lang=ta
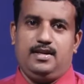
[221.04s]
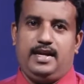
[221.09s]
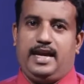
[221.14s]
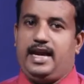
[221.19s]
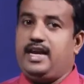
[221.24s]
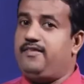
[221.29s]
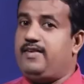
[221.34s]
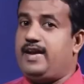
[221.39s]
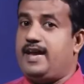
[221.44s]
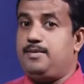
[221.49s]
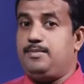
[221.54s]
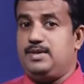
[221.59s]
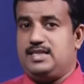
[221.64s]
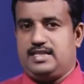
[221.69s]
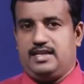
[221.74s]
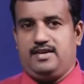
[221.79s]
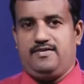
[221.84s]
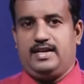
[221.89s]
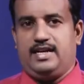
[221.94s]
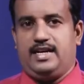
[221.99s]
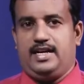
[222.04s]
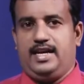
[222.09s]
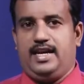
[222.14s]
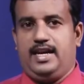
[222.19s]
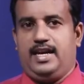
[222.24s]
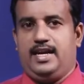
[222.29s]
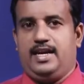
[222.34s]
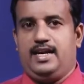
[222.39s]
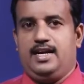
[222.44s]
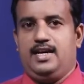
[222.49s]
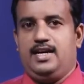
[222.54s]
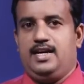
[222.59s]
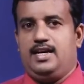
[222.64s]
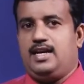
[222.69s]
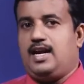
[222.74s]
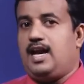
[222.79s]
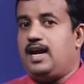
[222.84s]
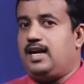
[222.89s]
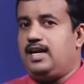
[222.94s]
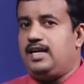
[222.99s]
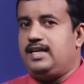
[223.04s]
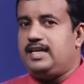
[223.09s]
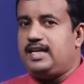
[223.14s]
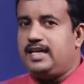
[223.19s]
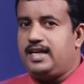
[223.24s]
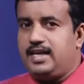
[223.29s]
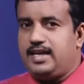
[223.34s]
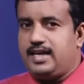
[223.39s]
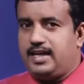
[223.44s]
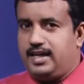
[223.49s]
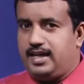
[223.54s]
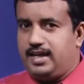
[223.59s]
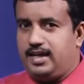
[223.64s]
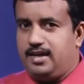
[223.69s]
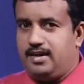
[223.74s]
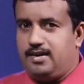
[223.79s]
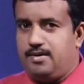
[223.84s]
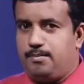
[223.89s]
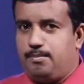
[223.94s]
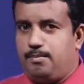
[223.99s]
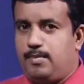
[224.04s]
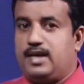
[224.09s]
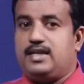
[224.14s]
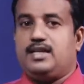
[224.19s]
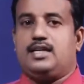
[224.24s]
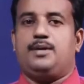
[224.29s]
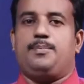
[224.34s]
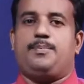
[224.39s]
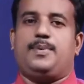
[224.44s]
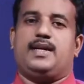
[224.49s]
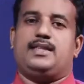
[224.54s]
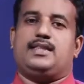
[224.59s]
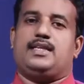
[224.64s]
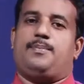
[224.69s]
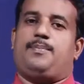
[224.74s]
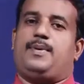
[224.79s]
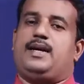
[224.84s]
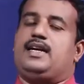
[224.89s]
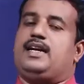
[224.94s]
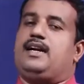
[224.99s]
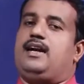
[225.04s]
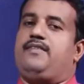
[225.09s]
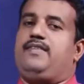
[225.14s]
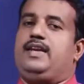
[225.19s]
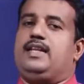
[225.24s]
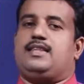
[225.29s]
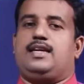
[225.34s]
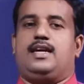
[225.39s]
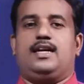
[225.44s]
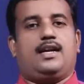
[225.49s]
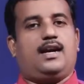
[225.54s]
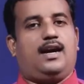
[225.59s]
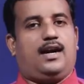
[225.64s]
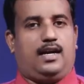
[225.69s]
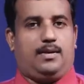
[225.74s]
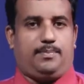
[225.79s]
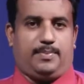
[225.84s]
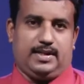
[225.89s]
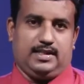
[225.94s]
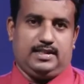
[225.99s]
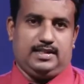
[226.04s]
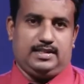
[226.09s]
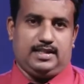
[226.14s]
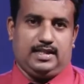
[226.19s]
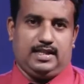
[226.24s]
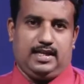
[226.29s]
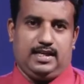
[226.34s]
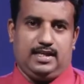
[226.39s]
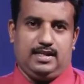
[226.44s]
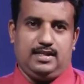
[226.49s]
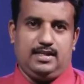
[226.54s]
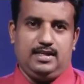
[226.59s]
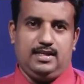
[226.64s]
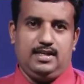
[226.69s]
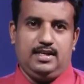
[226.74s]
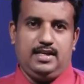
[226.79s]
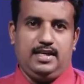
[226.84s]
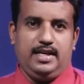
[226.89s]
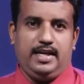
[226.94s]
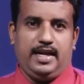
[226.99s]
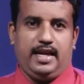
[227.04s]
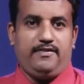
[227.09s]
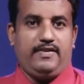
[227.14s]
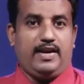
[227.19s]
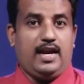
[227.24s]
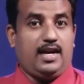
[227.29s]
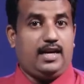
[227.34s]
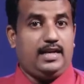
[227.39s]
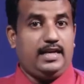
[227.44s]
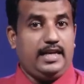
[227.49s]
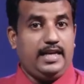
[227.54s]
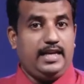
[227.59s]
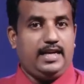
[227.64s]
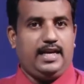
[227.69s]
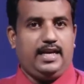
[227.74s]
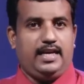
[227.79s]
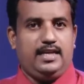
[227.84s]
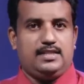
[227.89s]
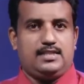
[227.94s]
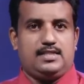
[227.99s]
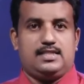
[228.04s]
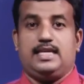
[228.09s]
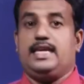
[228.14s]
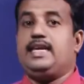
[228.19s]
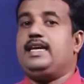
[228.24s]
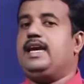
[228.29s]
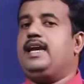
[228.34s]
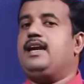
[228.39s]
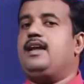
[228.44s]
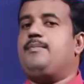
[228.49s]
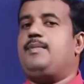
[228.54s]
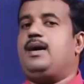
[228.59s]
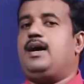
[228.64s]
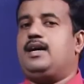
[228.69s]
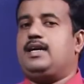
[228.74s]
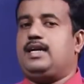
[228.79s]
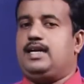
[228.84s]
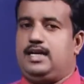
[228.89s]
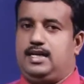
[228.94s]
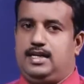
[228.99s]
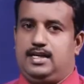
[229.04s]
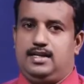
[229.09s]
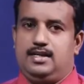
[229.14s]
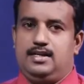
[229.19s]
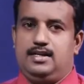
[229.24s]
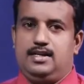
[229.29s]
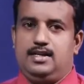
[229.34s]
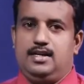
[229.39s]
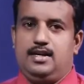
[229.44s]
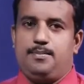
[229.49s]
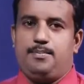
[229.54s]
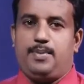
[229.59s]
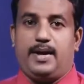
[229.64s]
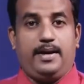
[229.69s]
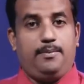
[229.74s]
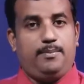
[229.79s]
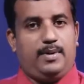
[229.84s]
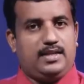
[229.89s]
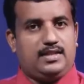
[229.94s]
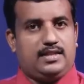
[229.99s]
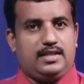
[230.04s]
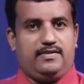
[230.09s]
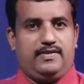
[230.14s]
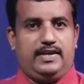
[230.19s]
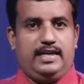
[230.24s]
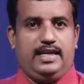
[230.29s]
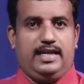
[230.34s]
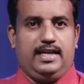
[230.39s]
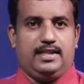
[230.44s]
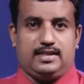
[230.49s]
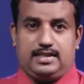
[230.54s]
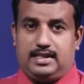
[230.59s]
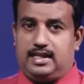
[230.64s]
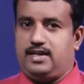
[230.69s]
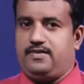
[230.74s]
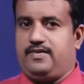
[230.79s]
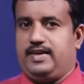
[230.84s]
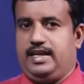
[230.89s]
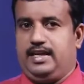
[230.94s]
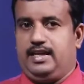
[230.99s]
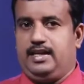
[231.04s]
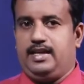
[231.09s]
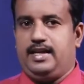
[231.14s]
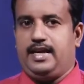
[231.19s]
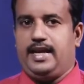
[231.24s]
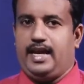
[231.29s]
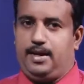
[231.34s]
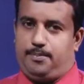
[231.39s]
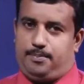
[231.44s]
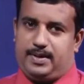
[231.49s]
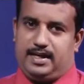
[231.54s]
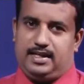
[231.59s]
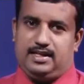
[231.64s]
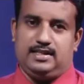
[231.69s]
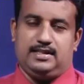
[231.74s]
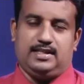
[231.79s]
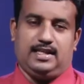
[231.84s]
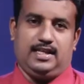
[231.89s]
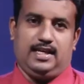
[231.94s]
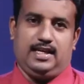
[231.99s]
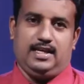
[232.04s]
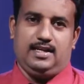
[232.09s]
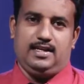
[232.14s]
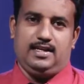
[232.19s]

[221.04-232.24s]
எனவே அன்பு செல்வங்களே நாங்கள் நீரை மட்டுப்படுத்தப்பட்ட அளவில் தான் காணப்படுகின்றது எனவே நாங்கள் நீரை சிக்கனமாக பயன்படுத்த வேண்டிய தேவை ஏற்படுகின்றது